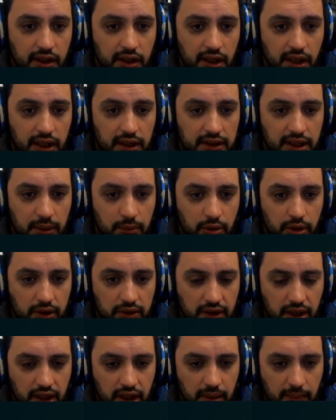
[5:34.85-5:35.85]
y acá tenemos el
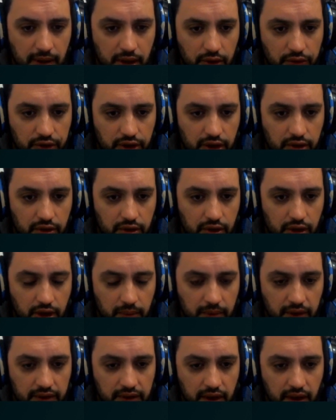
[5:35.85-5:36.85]
tema, los iconos y
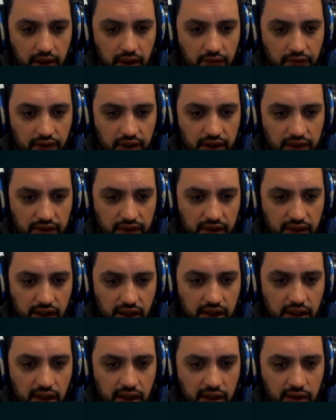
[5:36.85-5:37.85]
demás. Fíjense que
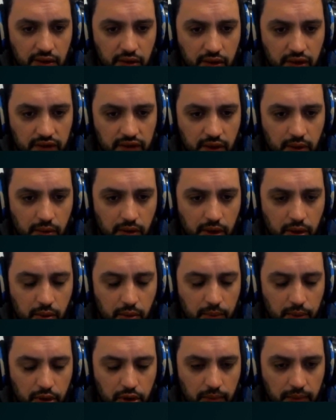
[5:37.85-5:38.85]
acá nos dice igual
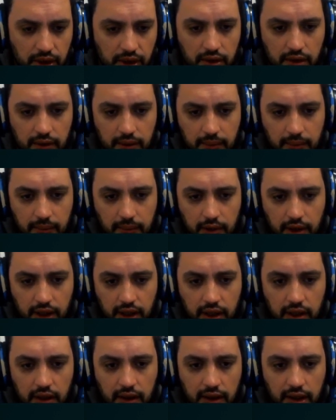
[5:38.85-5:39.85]
un poco menos de
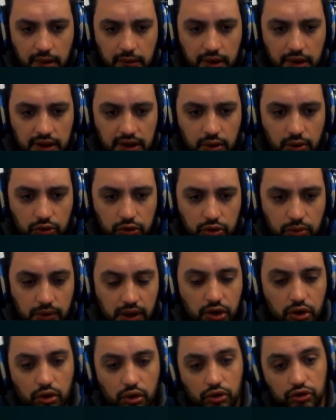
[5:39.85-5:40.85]
memoria RAM que está
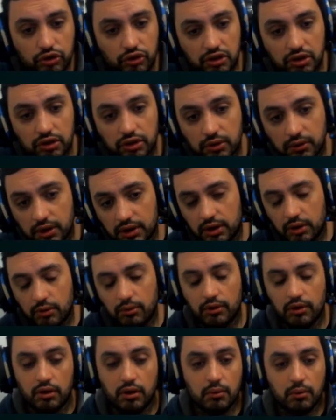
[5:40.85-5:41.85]
consumiendo,
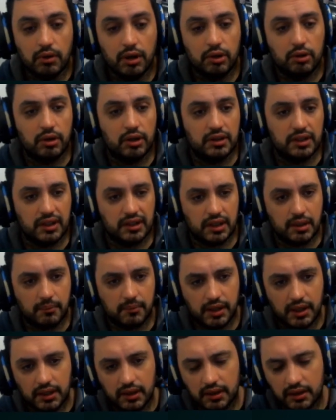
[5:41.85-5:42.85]
821, lo cual no está tan
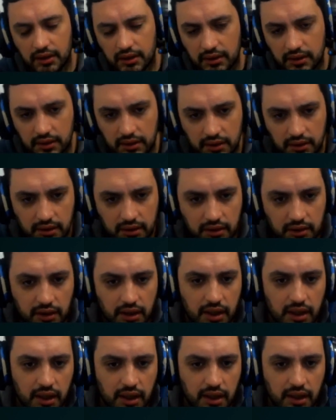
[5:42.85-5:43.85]
mal
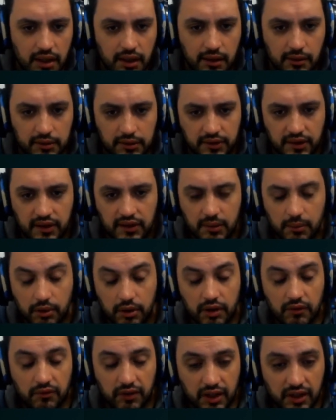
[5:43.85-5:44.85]
eh, si hacemos
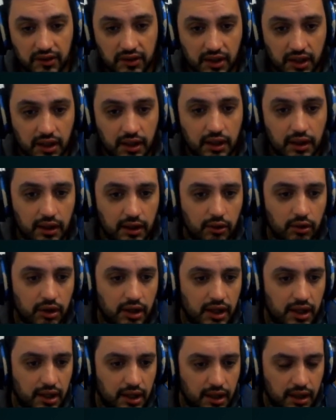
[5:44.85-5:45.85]
referencia a lo
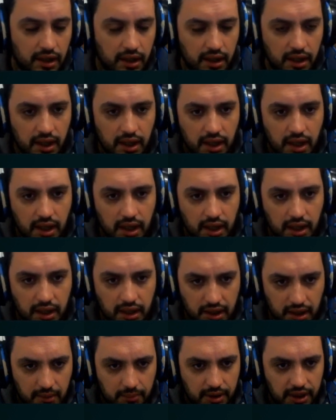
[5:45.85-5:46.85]
que es la,
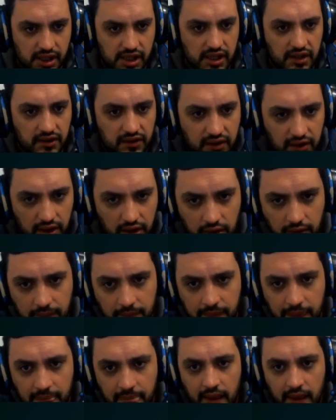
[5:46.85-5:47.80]
la apariencia. ¿no?